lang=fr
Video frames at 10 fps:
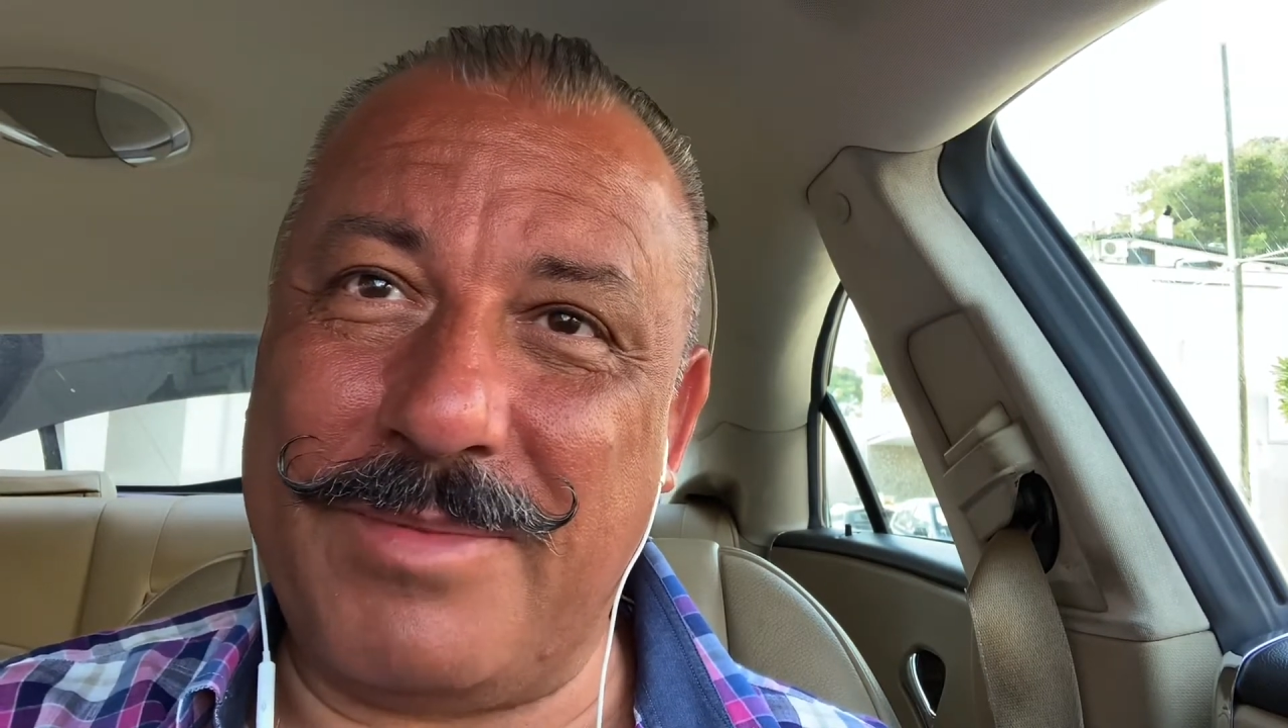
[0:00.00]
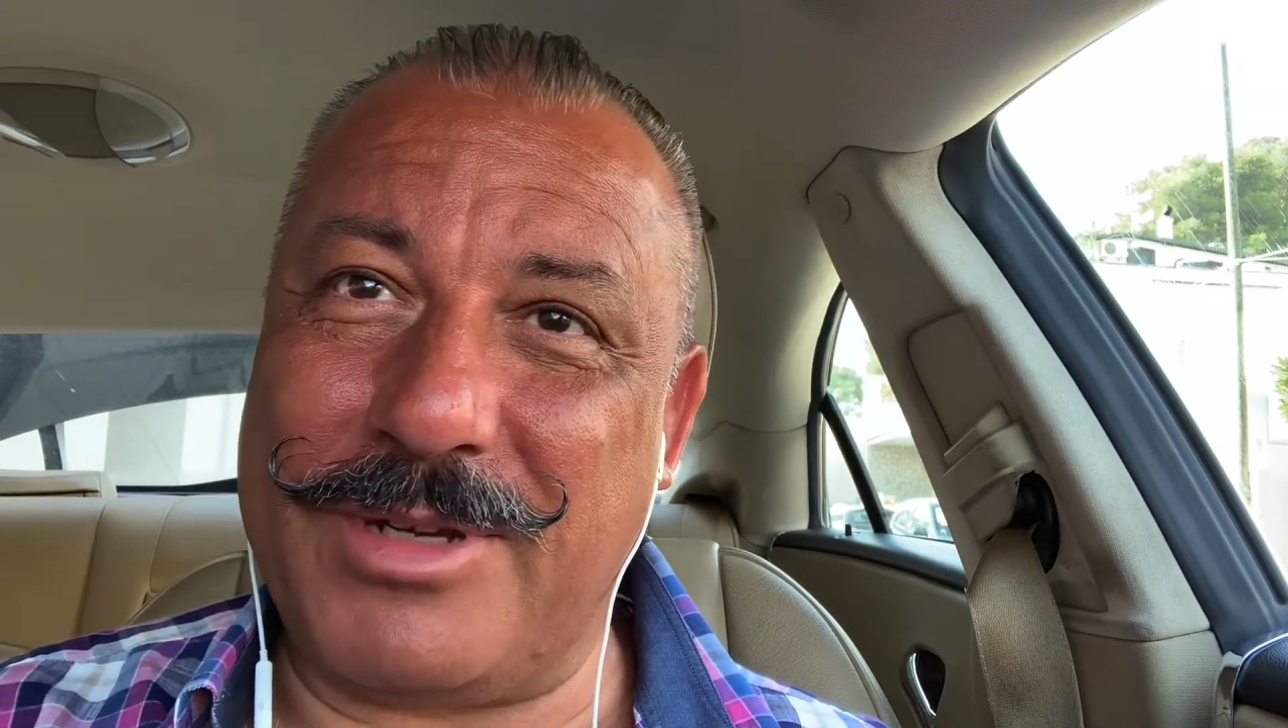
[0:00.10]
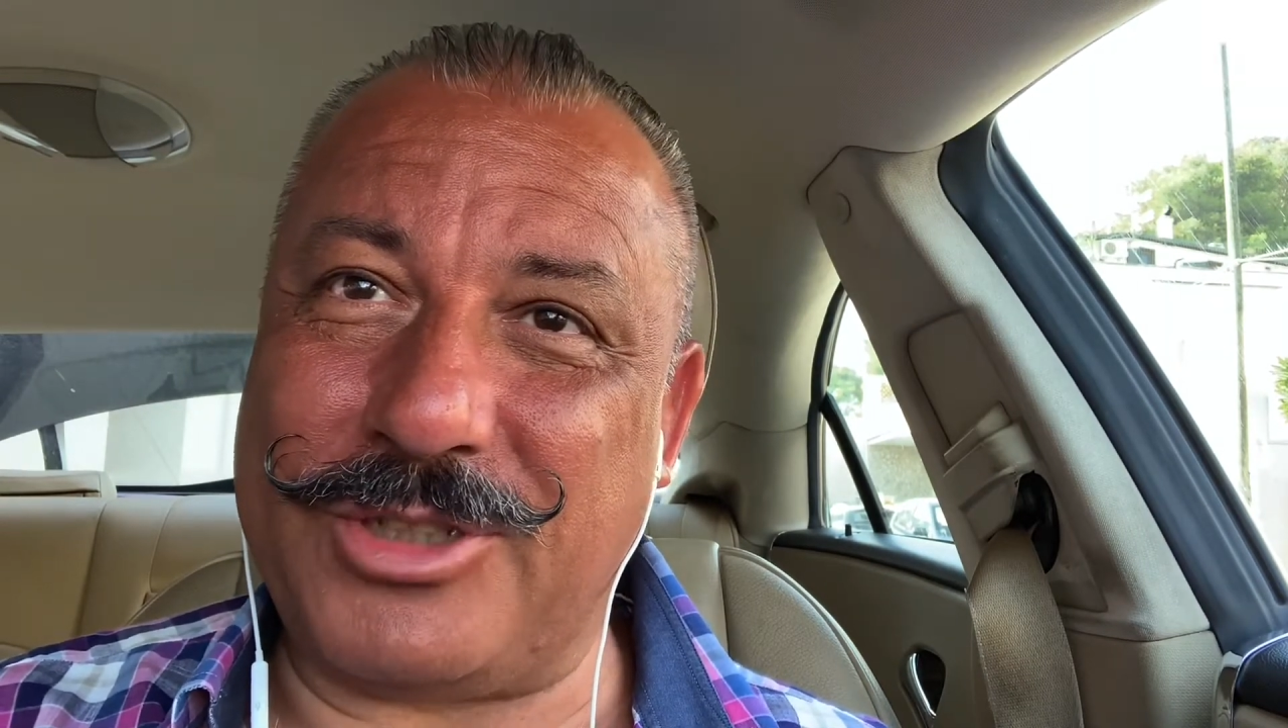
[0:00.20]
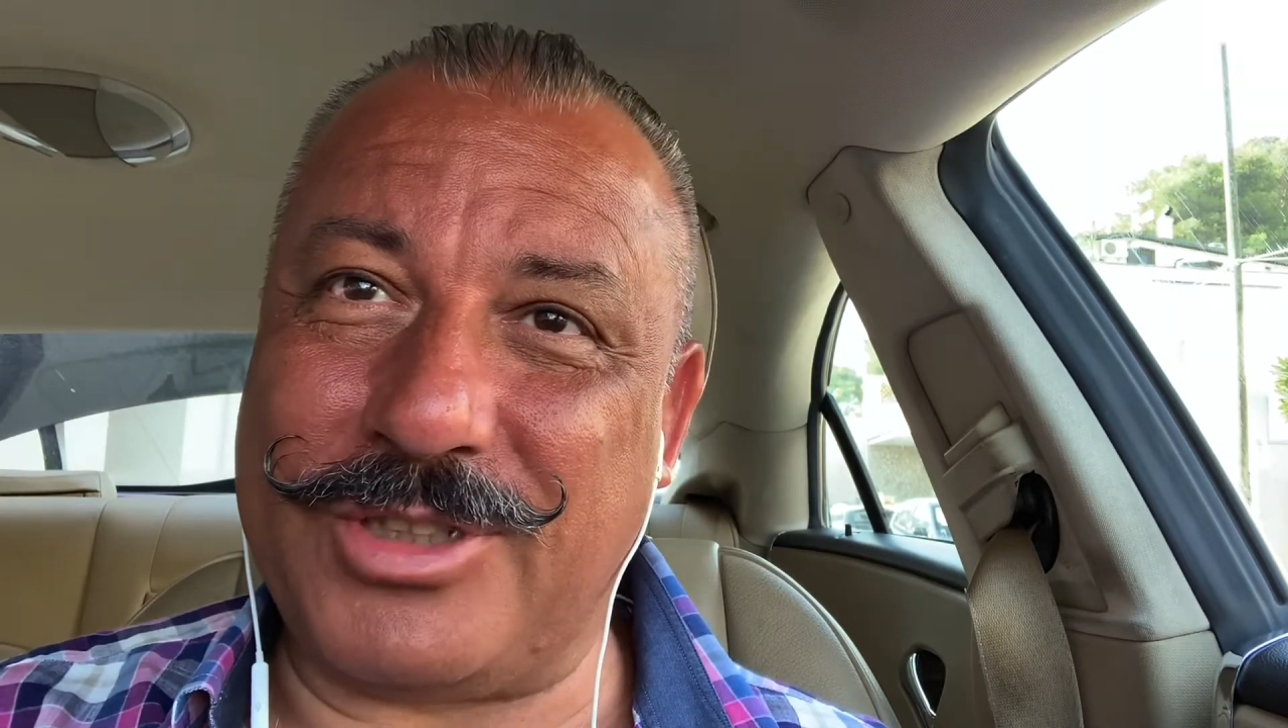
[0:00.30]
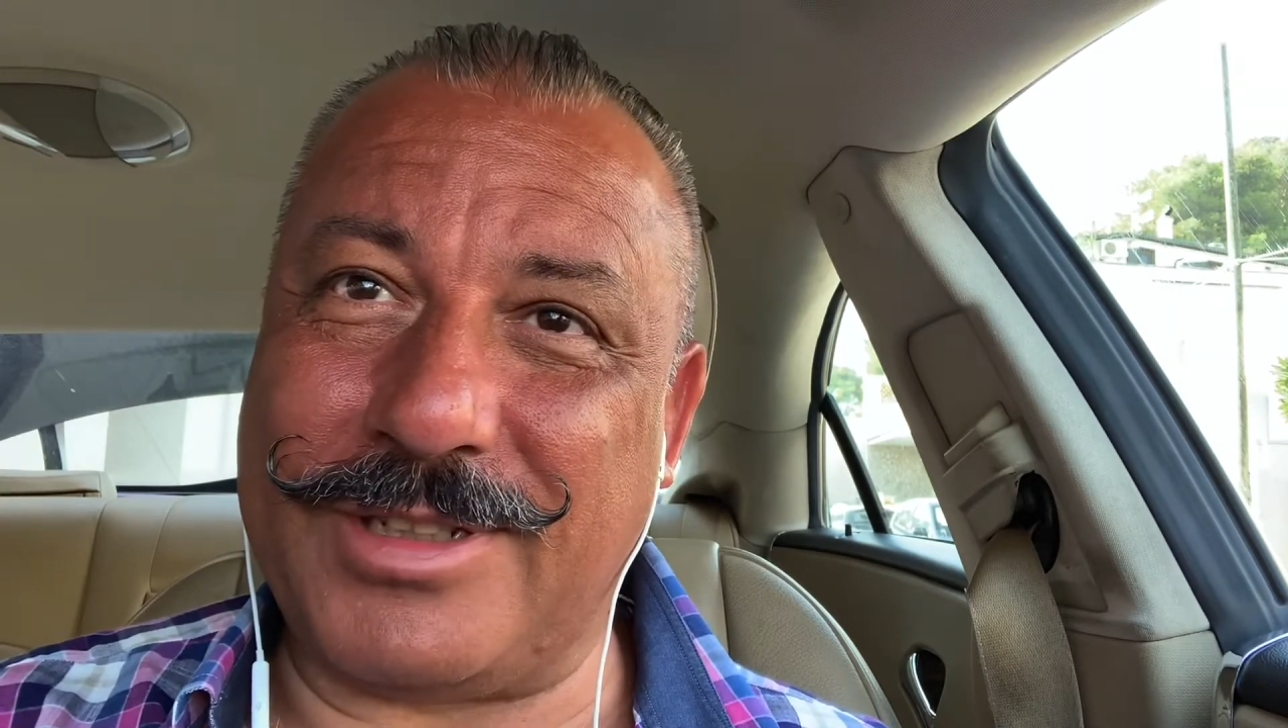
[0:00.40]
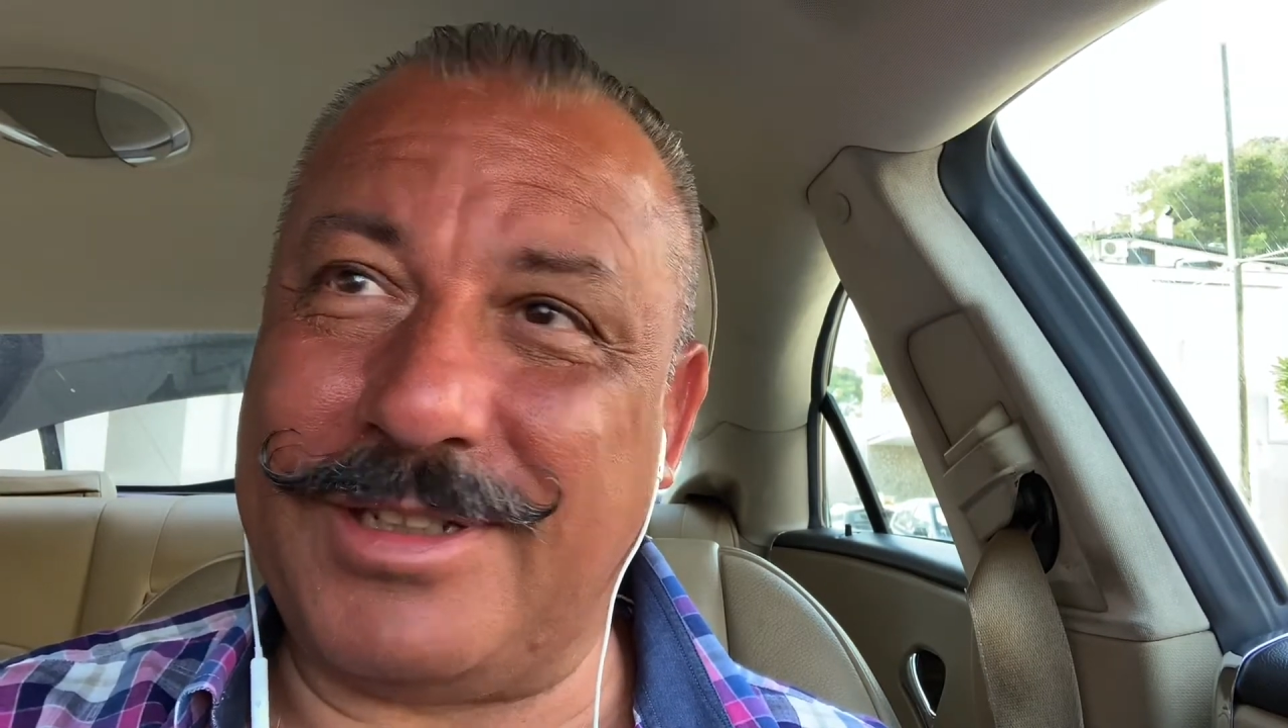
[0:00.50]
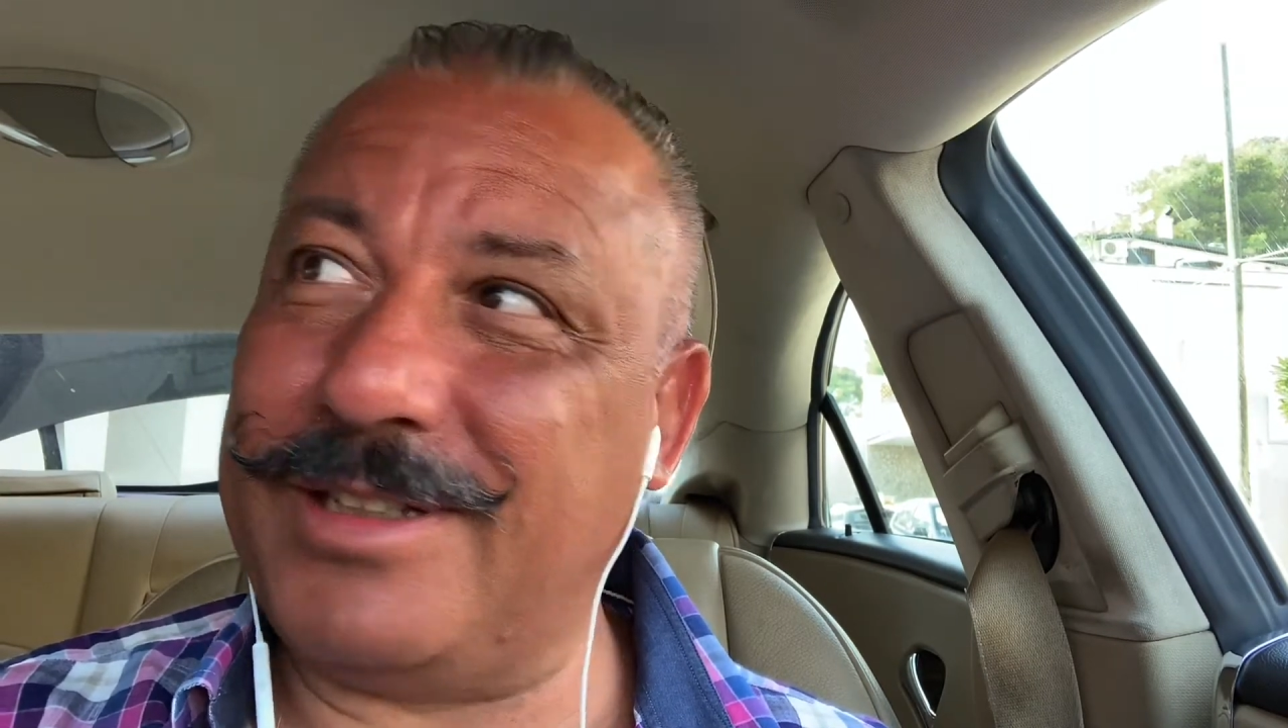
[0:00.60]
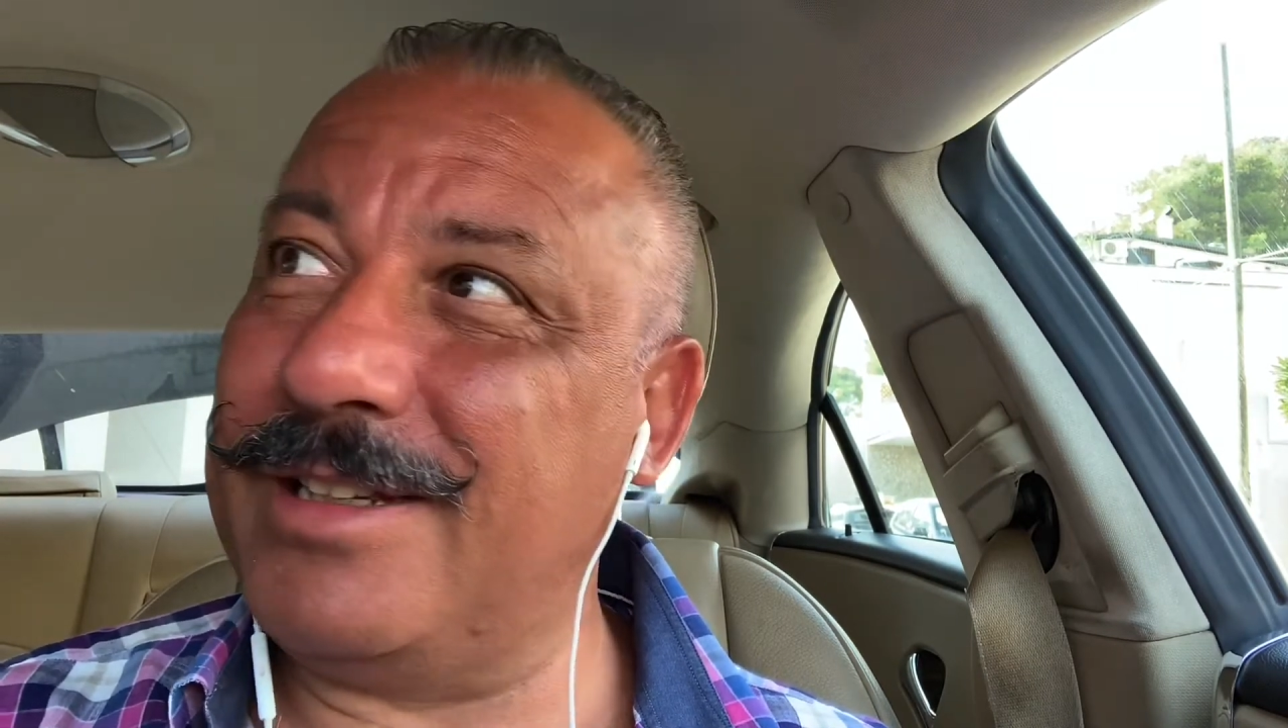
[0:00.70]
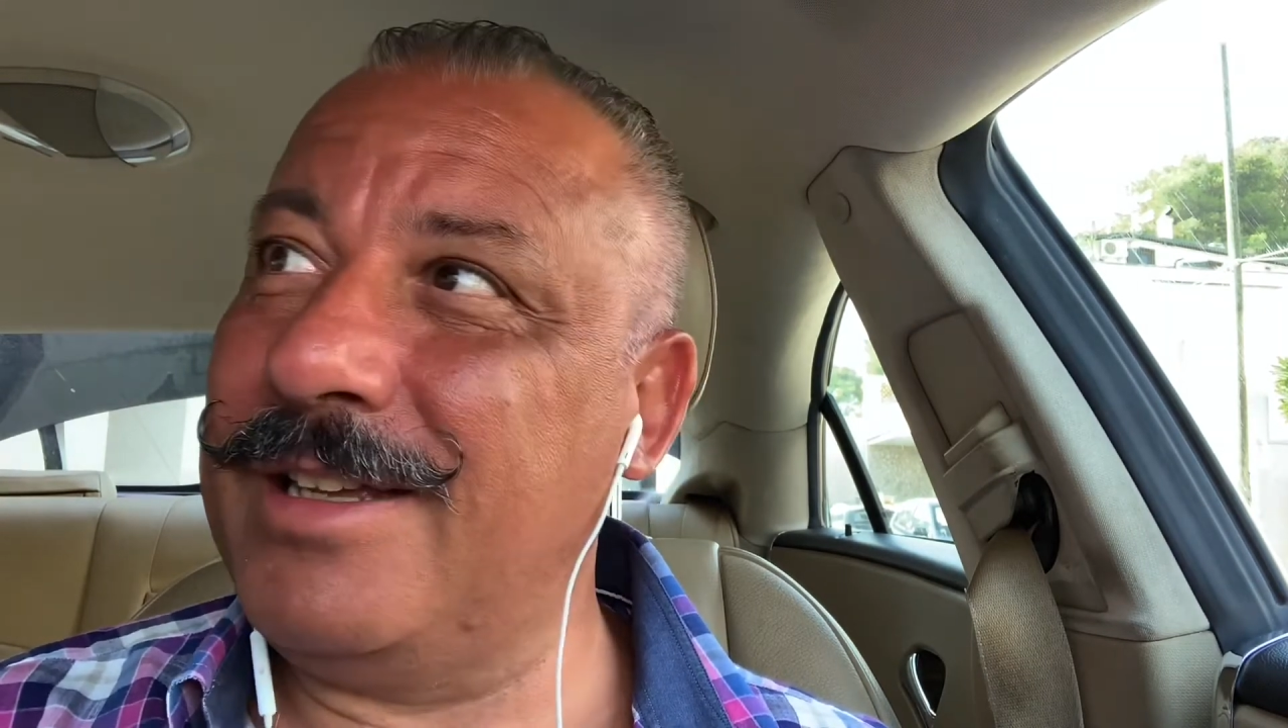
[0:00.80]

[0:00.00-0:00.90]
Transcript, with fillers: ma chérie,